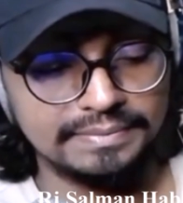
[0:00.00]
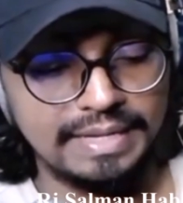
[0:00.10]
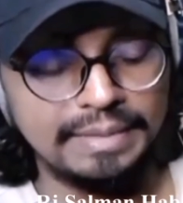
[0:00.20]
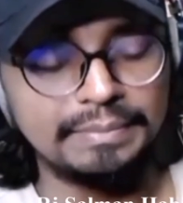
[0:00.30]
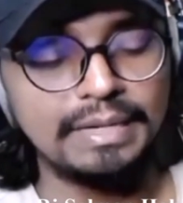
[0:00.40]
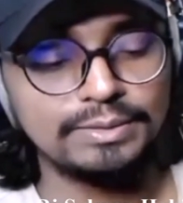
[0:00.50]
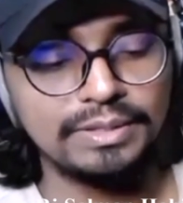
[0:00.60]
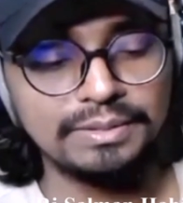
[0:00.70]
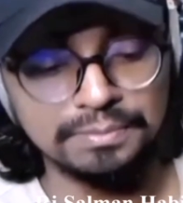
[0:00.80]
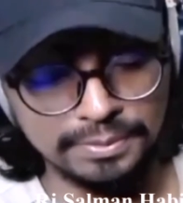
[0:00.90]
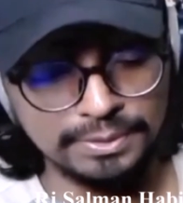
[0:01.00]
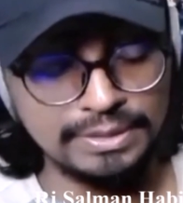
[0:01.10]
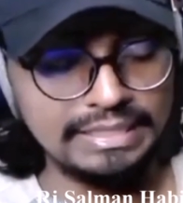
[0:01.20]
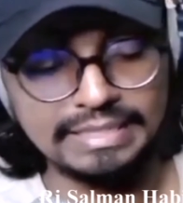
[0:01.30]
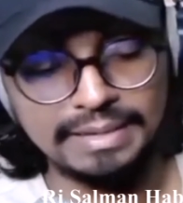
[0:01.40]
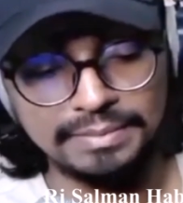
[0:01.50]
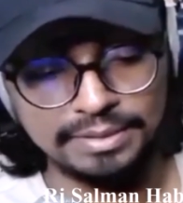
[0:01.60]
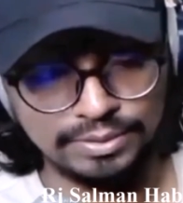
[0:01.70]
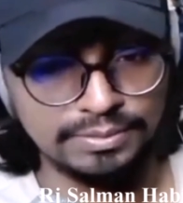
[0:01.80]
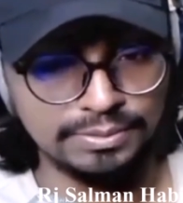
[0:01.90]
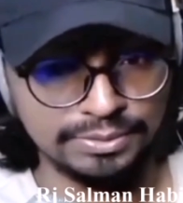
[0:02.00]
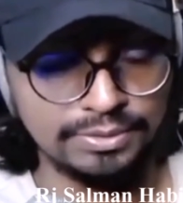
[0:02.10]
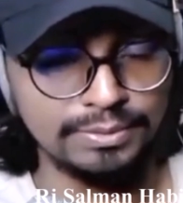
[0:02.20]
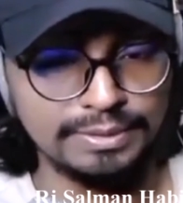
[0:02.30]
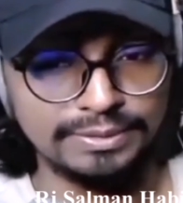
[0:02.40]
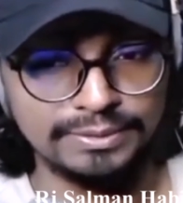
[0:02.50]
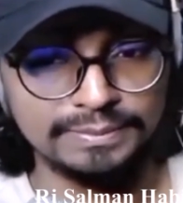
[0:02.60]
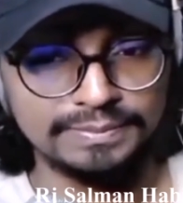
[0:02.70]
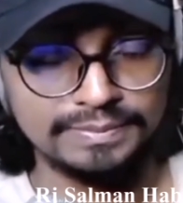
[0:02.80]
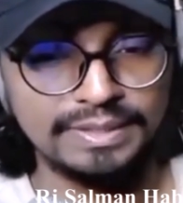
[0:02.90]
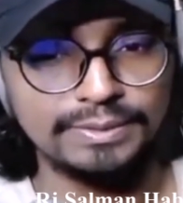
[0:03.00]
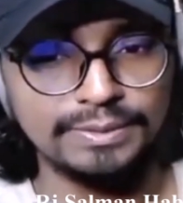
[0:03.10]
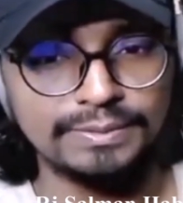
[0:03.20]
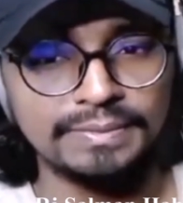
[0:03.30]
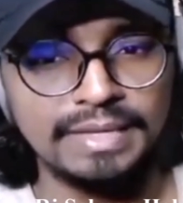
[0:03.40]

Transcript: আমরা আসলে বলি যে আমরা আসলে মধ্যবিত্ত কিন্তু